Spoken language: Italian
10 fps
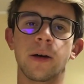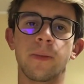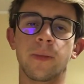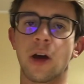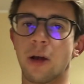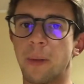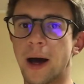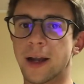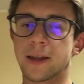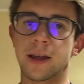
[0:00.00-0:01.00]
da una
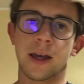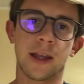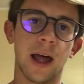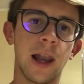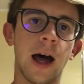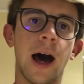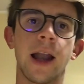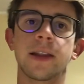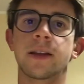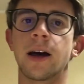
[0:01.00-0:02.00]
parte e
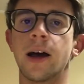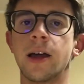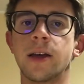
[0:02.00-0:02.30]
dall'altra,